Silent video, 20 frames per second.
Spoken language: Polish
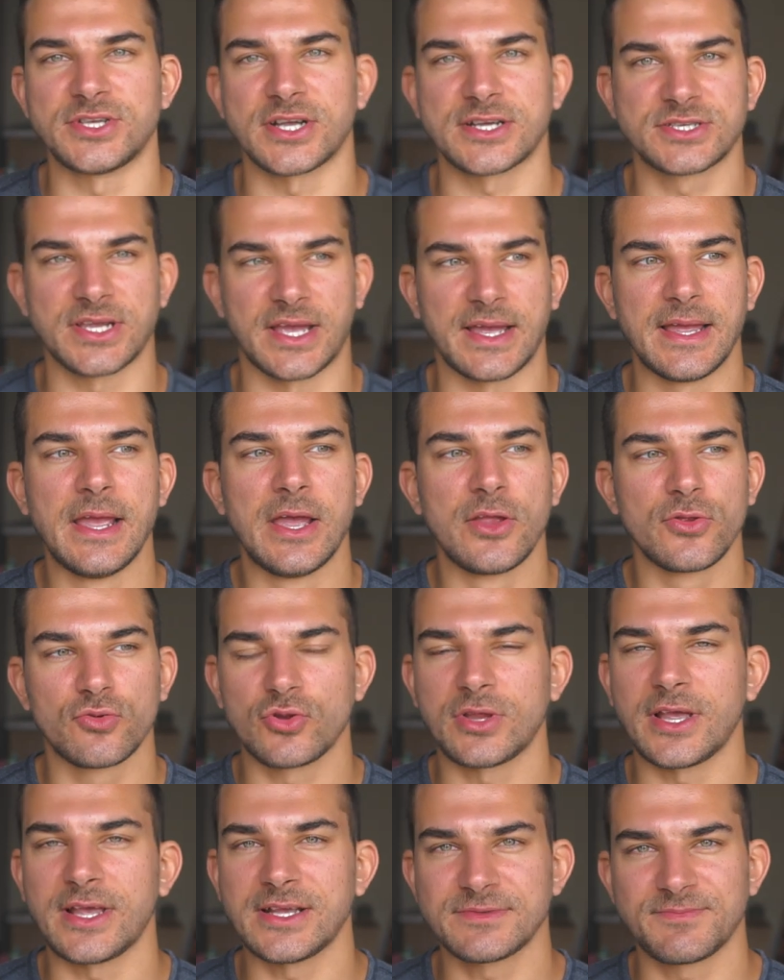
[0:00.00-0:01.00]
Także
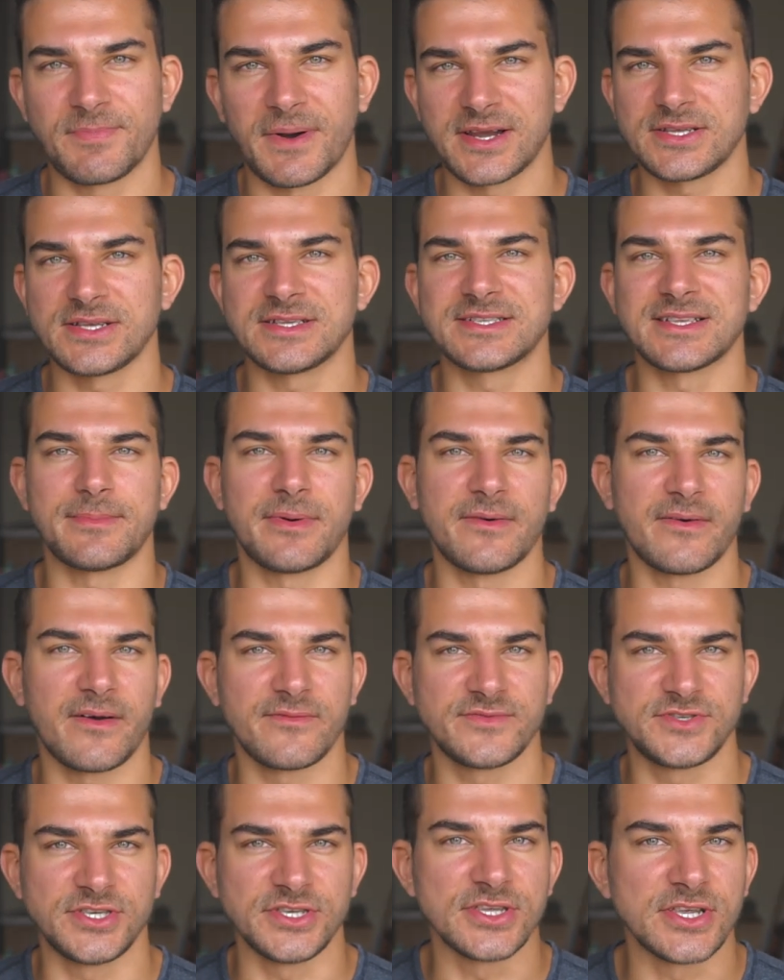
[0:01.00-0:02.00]
tutaj jest bardziej
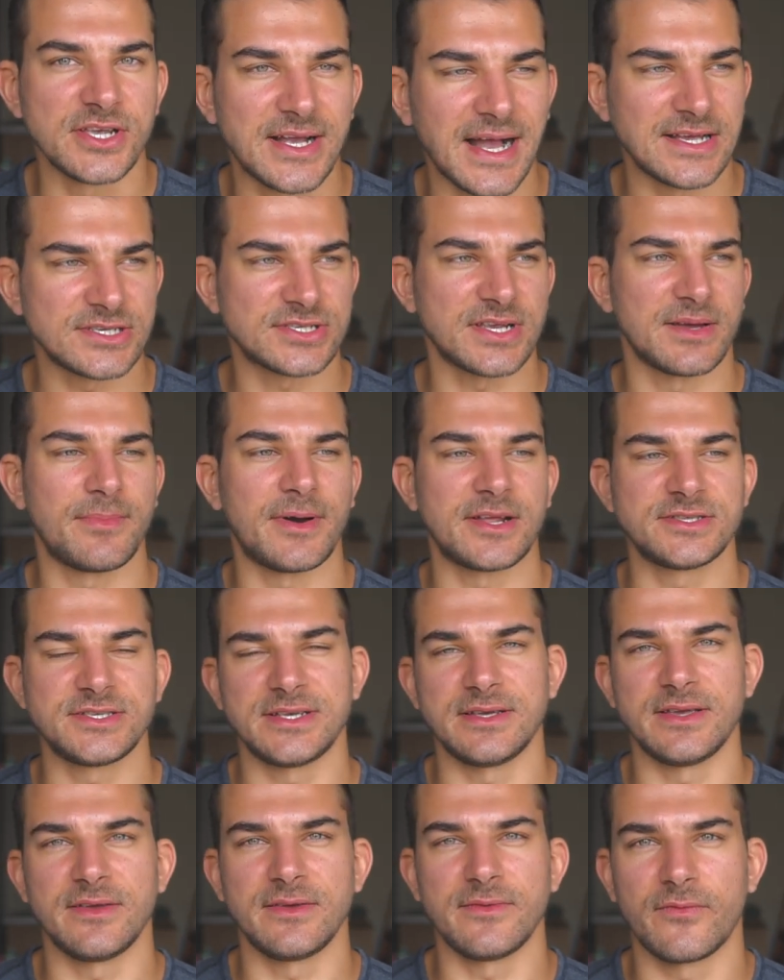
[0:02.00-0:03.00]
zabawa w dziennikarza,
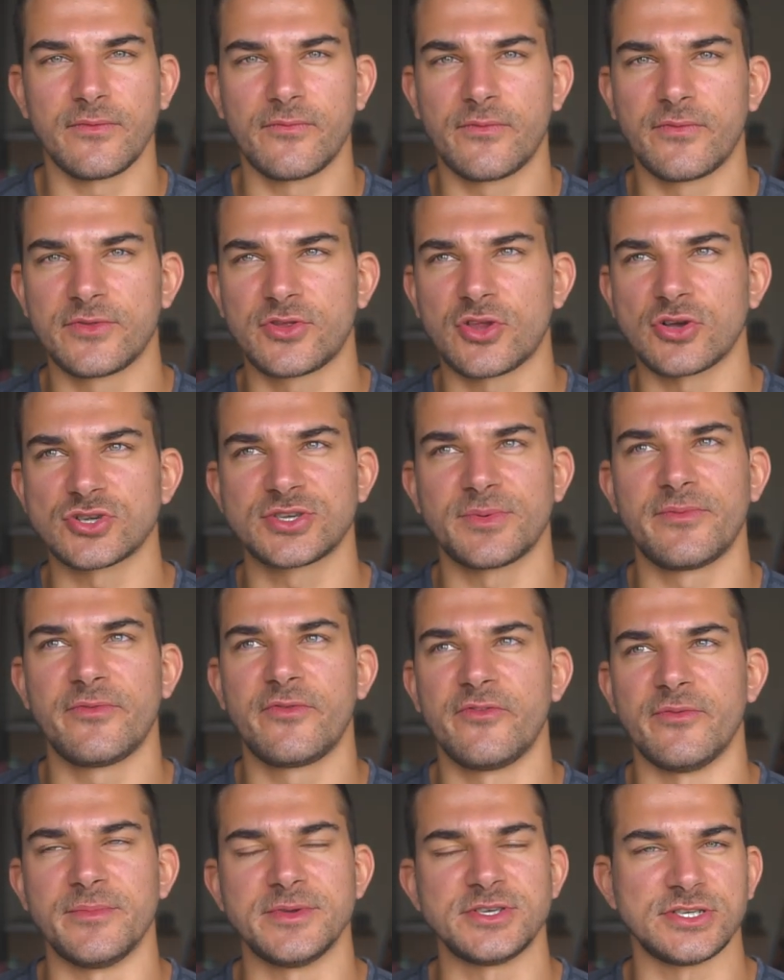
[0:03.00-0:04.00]
bardziej w to,
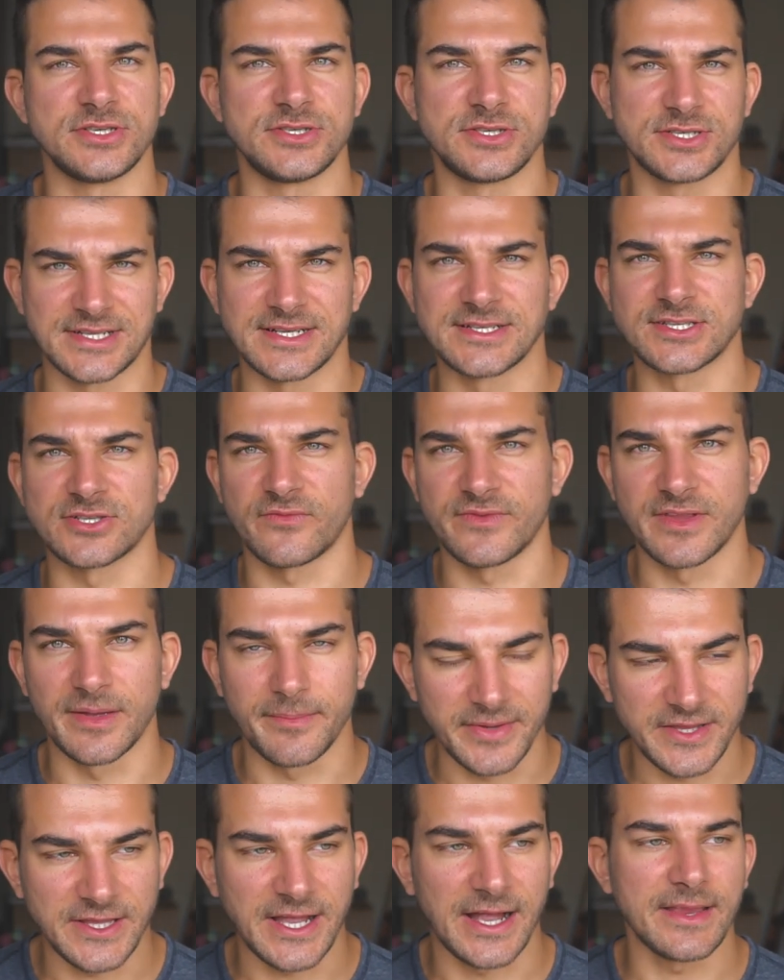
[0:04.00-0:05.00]
żeby wymyślić sensowne
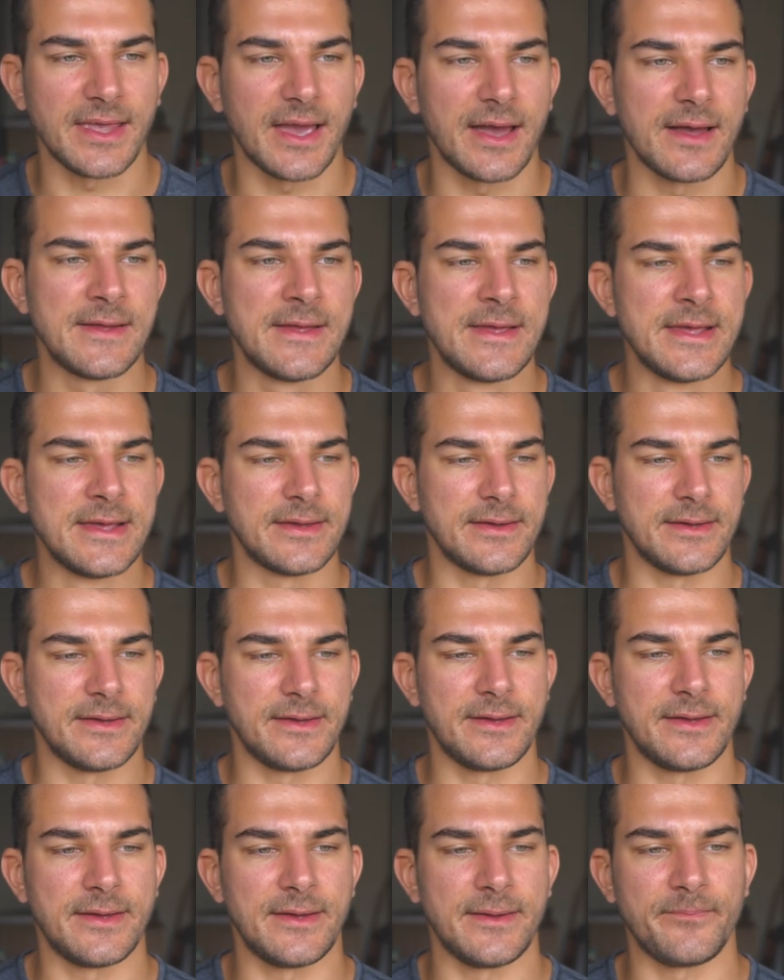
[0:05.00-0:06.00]
pytania,
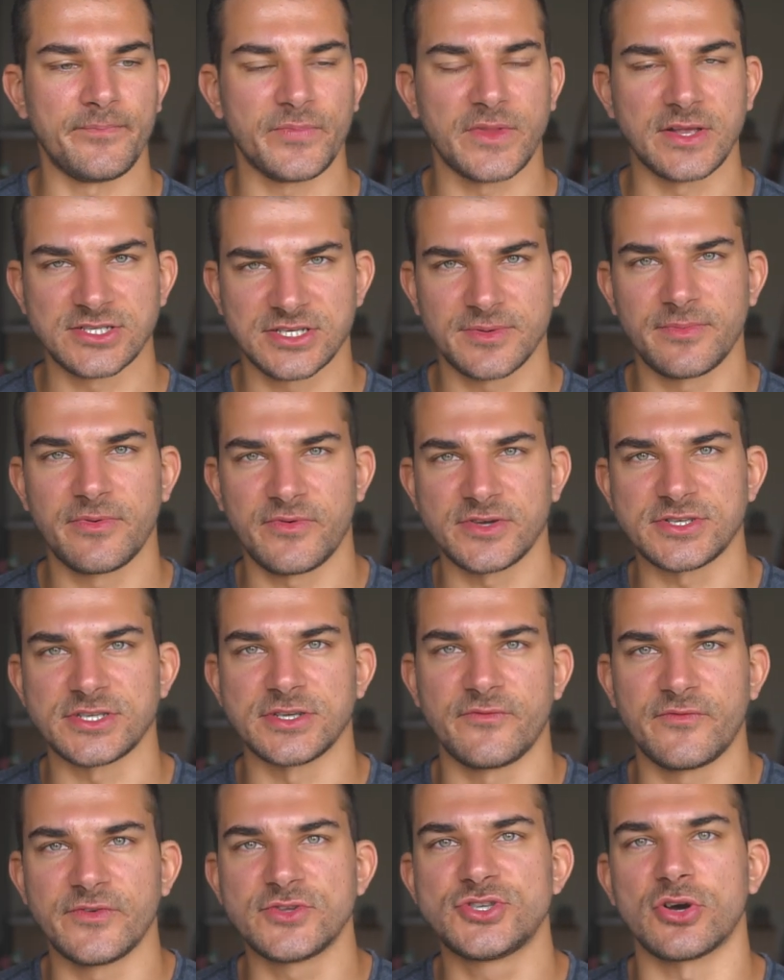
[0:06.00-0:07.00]
e, żeby
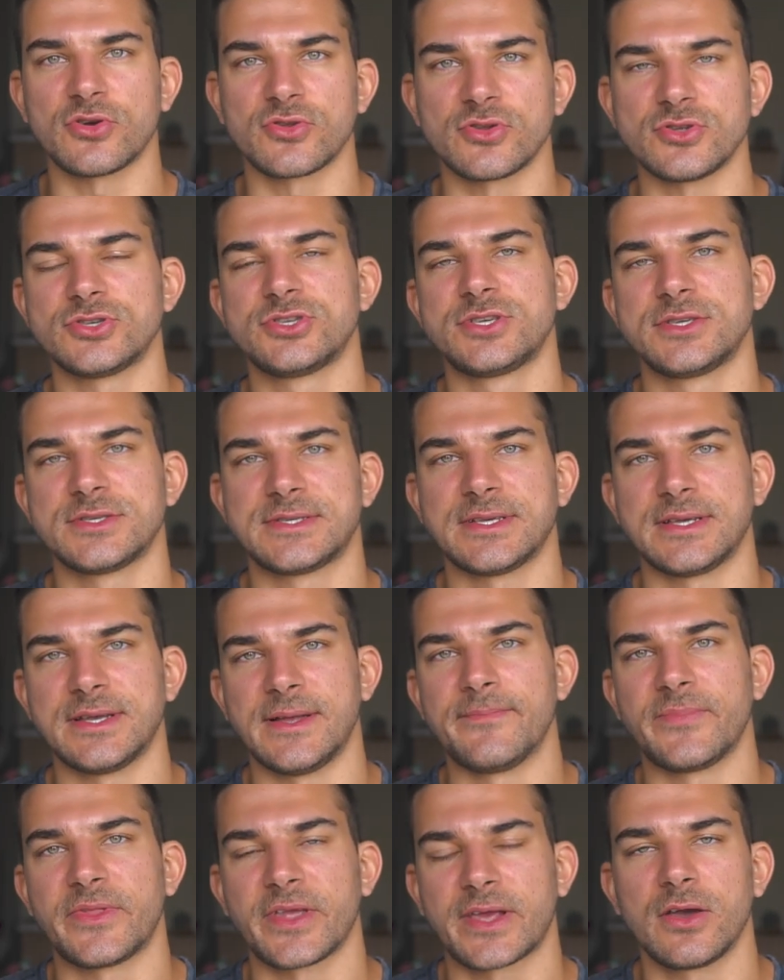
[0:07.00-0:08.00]
właśnie wyciągnąć
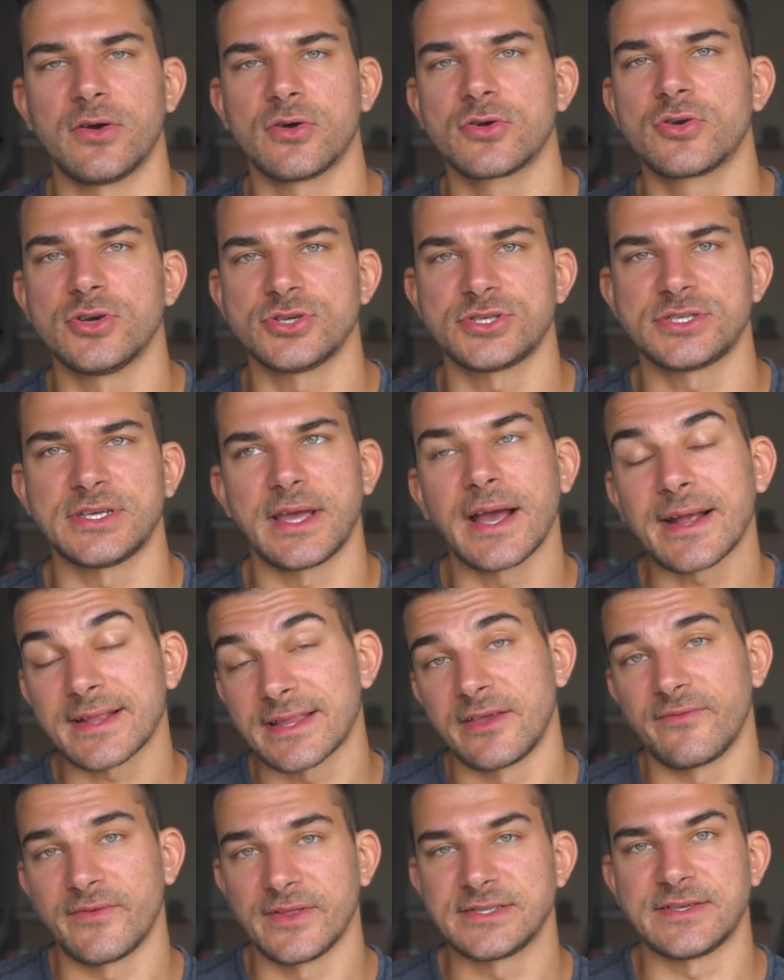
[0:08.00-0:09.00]
z takiego gościa jak
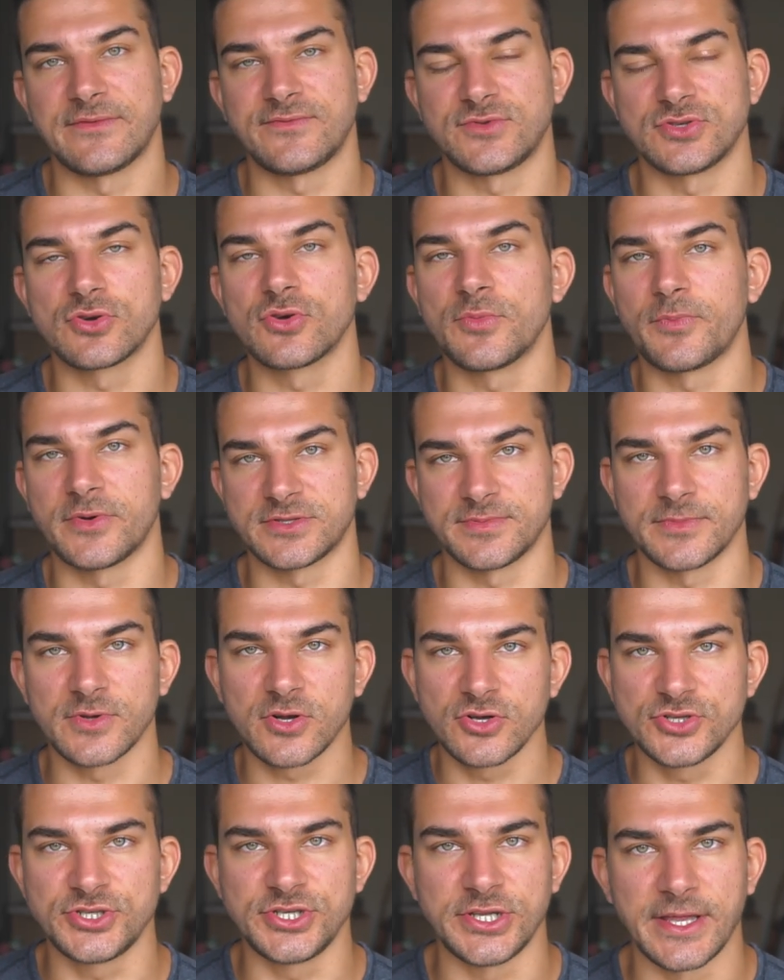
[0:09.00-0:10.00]
najwięcej w ciągu powiedzmy
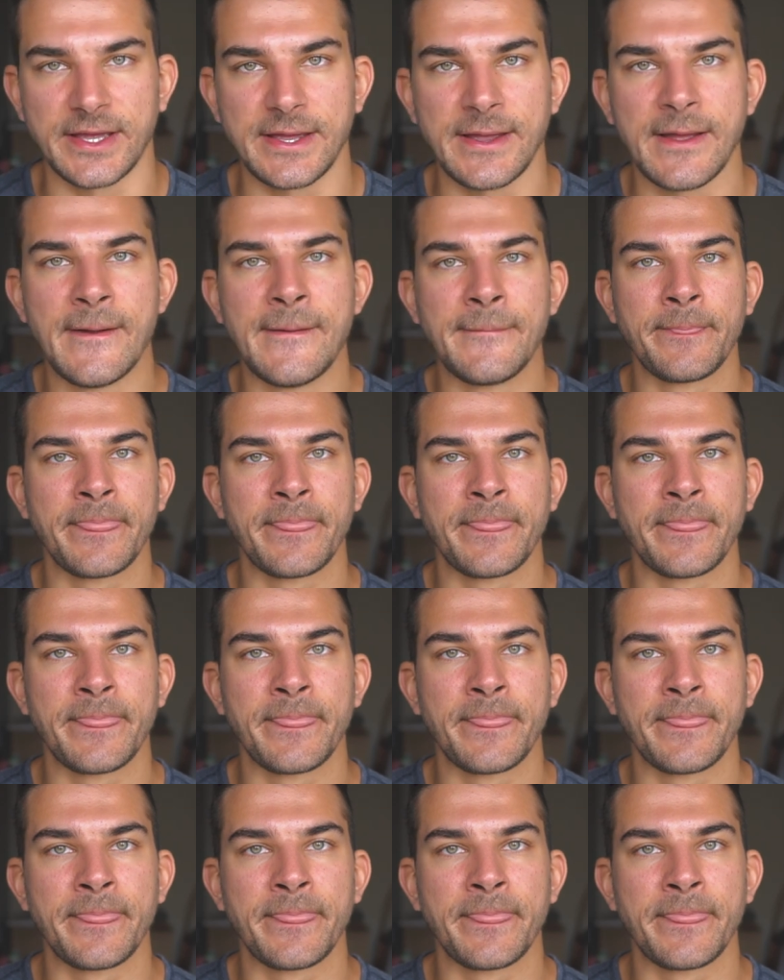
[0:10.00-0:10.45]
godziny,